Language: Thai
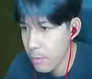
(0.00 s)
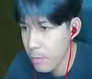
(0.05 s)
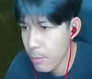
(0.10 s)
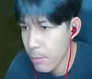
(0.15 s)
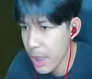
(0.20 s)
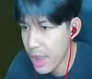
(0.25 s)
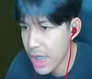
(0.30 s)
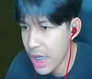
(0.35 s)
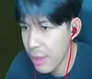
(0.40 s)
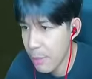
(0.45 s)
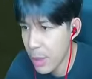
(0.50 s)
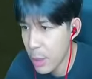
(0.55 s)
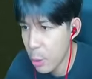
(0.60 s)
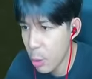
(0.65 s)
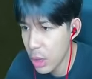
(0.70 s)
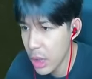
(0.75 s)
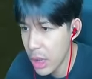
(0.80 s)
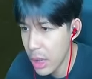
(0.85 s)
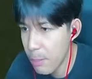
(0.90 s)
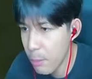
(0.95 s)
แม่งยิงไม่โด
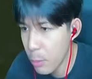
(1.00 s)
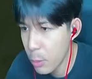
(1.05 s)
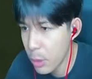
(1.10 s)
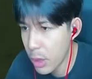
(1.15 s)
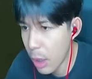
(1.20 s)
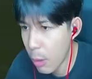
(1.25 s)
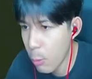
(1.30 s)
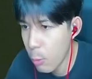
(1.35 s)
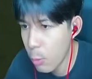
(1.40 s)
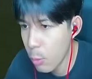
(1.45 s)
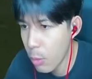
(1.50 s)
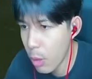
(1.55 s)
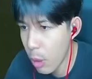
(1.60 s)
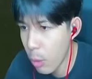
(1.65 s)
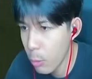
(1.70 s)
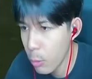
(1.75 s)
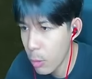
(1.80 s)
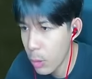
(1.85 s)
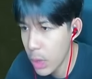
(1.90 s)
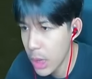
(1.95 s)
นรีบมุดเข้าเข้า
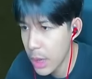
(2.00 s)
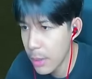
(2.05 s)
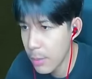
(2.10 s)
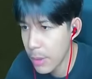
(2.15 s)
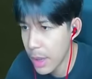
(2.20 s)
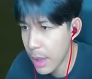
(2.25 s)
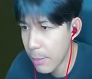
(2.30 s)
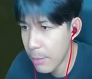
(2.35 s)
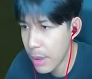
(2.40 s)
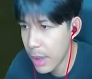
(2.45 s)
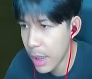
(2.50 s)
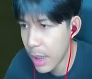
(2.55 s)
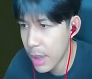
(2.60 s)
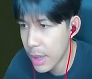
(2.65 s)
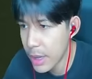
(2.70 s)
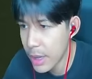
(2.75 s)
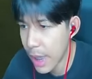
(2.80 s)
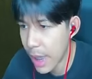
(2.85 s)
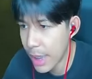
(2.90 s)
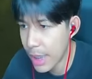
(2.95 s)
หลืบเลยนะมึงไอ
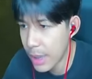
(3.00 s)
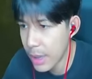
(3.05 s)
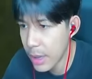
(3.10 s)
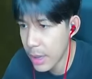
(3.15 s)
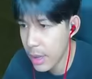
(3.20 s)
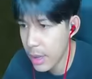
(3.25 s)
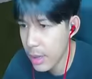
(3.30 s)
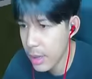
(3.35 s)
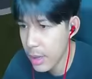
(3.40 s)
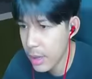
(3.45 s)
ไก่เอ้ย